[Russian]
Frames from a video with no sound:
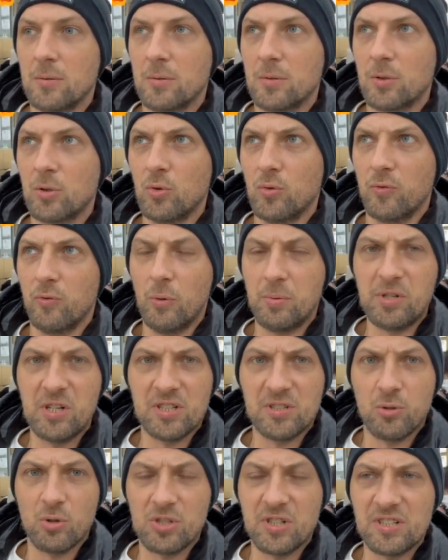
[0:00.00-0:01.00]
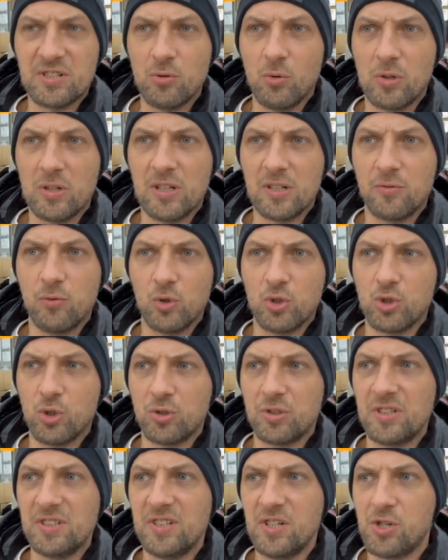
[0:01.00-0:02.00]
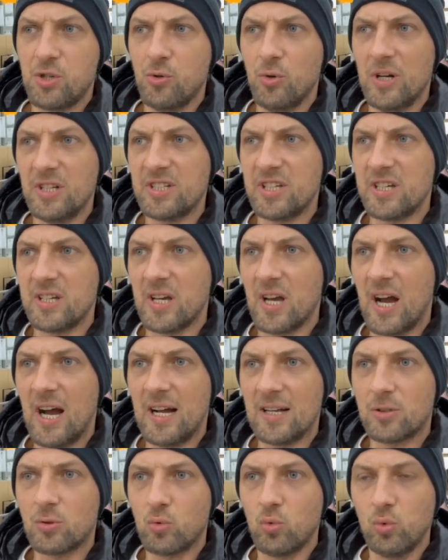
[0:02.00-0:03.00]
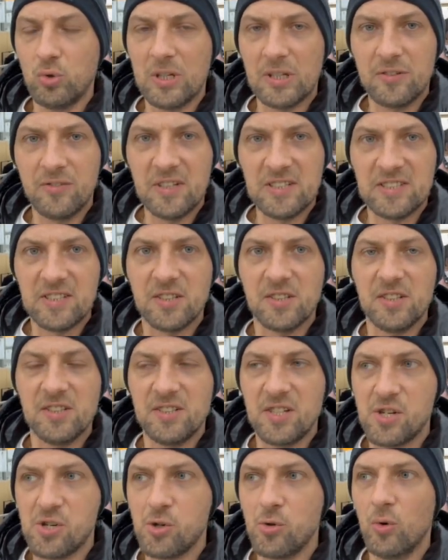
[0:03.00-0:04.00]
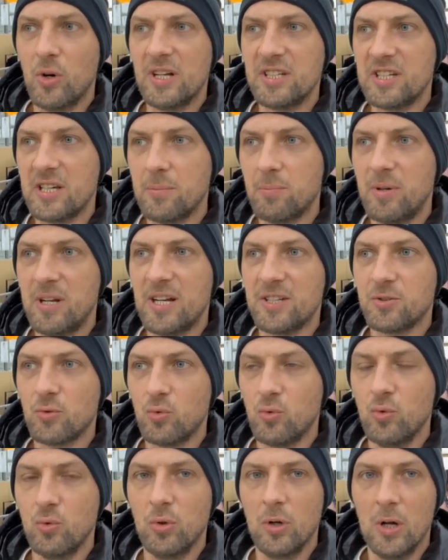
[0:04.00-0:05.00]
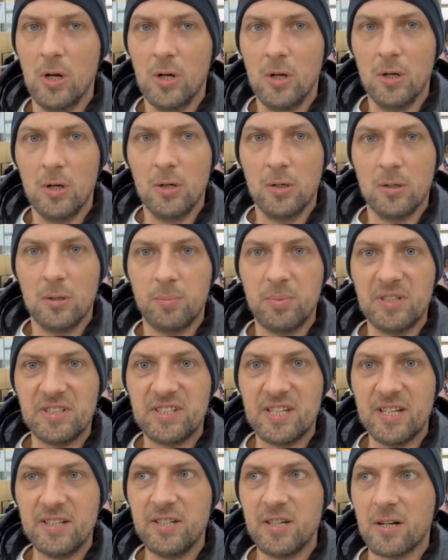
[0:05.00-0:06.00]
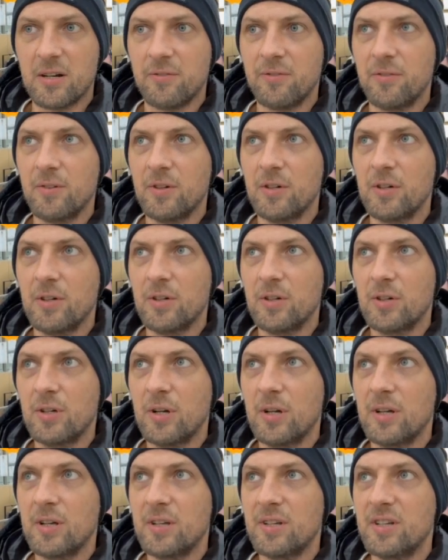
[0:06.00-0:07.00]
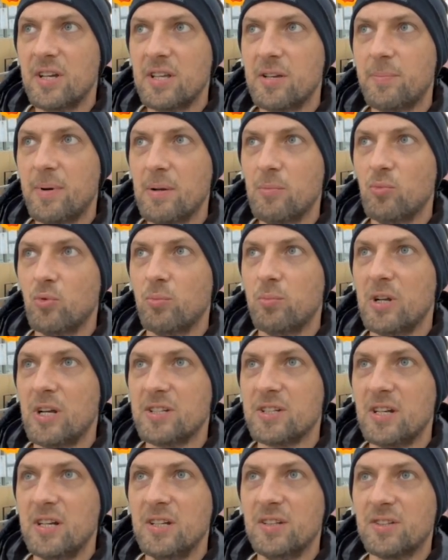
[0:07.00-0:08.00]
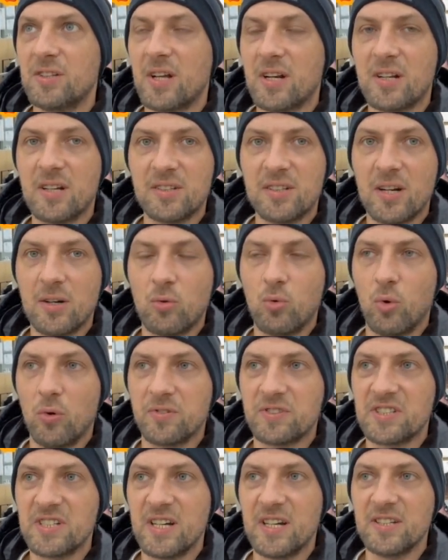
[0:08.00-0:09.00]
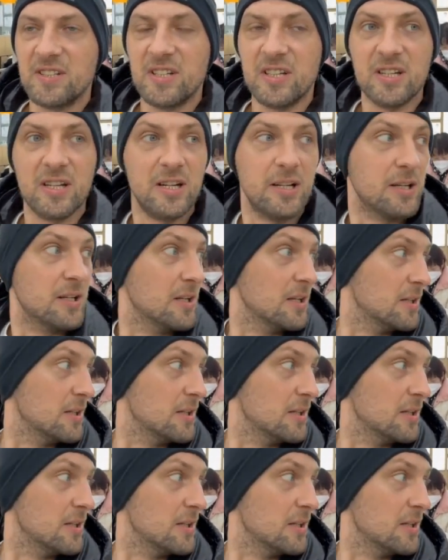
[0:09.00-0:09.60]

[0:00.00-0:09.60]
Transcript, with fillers: ну, в общей сложности около 200 тысяч юаней. А откуда 200 тысяч юаней, блядь, у пенсионеров? Я не пойму, блядь, или наркоторговцы они, или...